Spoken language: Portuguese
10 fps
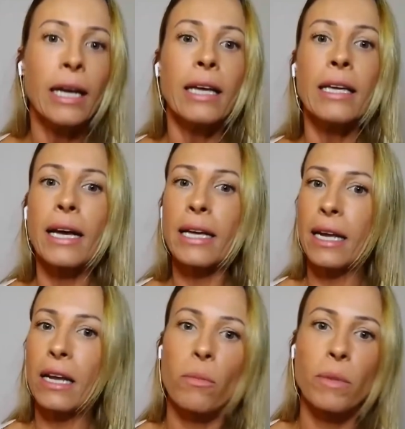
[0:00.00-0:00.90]
E aí
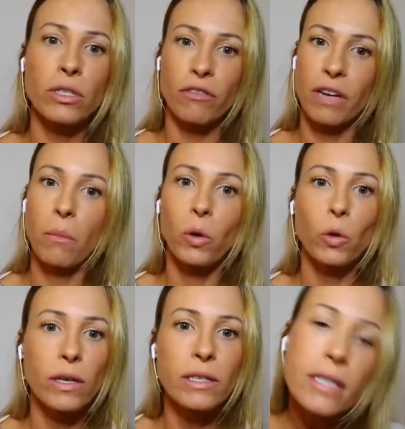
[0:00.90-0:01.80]
ela começou a ficar
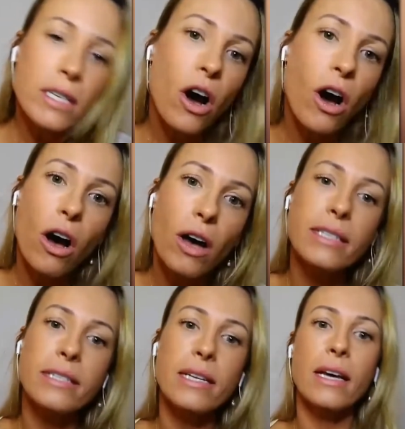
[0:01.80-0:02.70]
muito
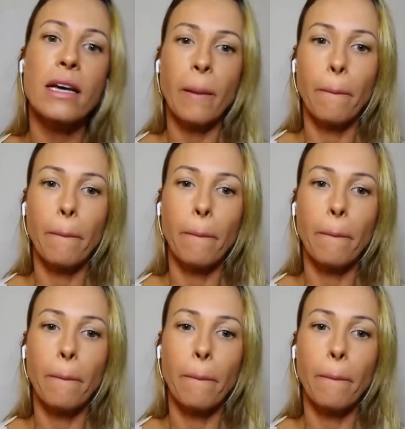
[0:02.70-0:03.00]
ansiosa,